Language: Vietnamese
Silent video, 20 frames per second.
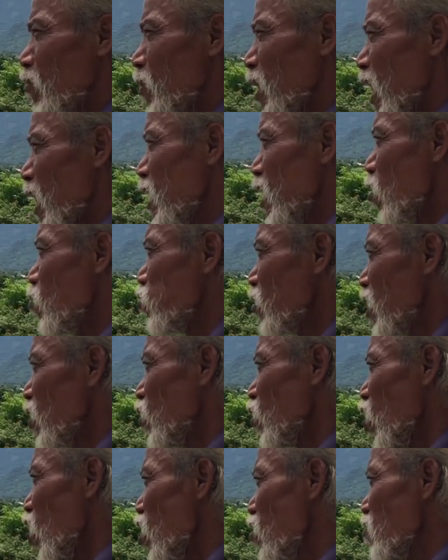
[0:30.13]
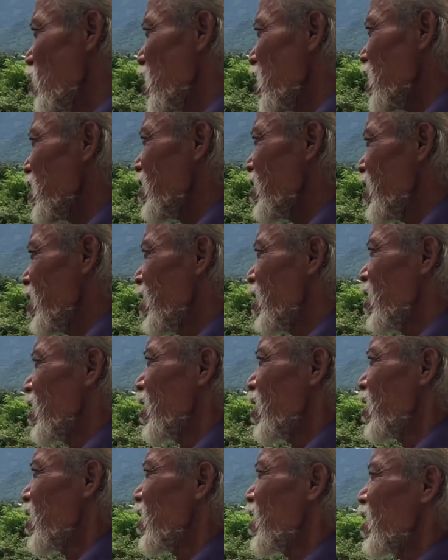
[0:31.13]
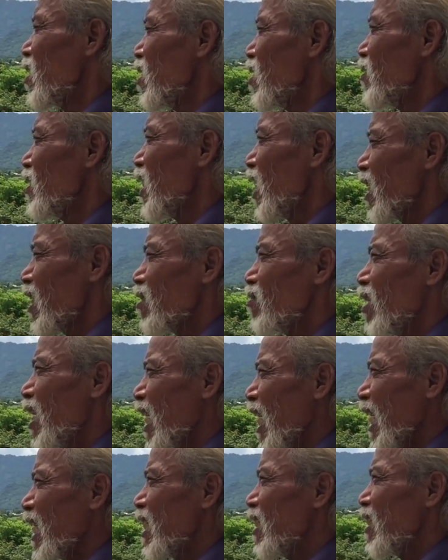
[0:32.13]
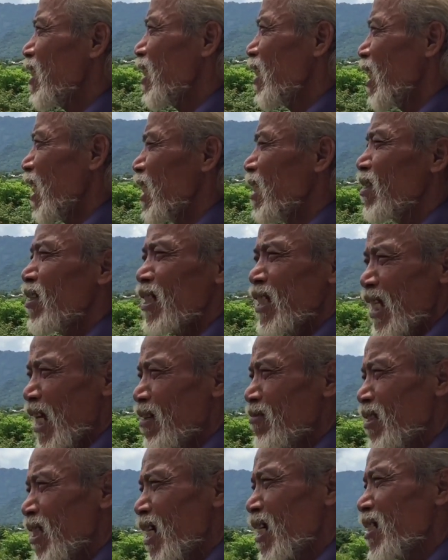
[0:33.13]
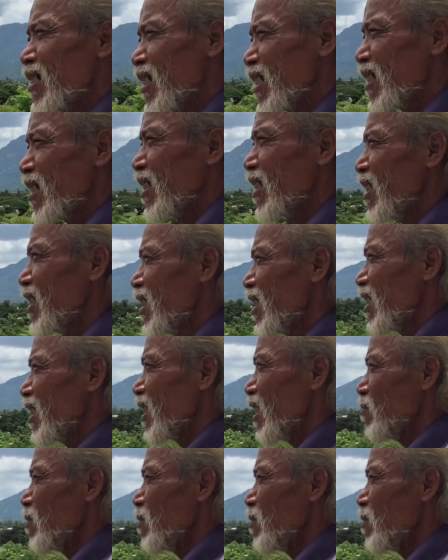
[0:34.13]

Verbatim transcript: đó, mình ở chung với tụi nó mà. Rồi giờ cái hoàn cảnh nó như vậy rồi sao giờ? Dạ hiện